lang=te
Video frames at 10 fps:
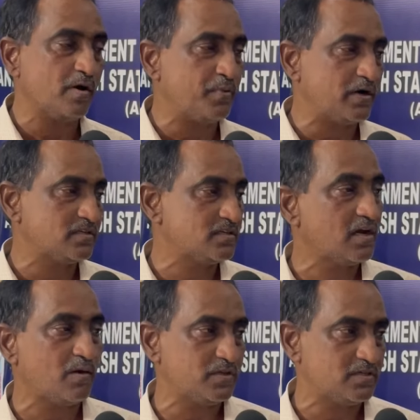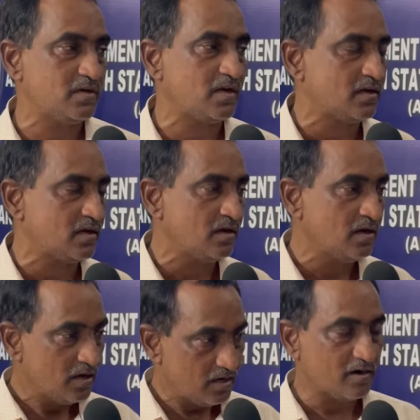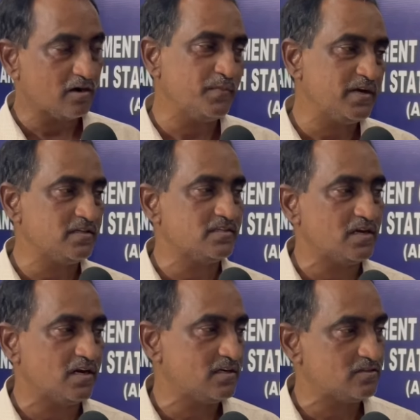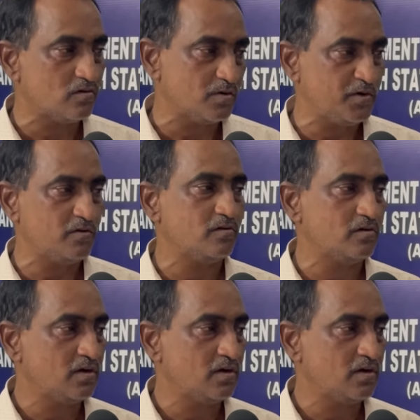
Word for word: పటిష్టంగా అమలు చేయడానికి రికార్డు మెయింటైన్ చేయాలని కూడా మేము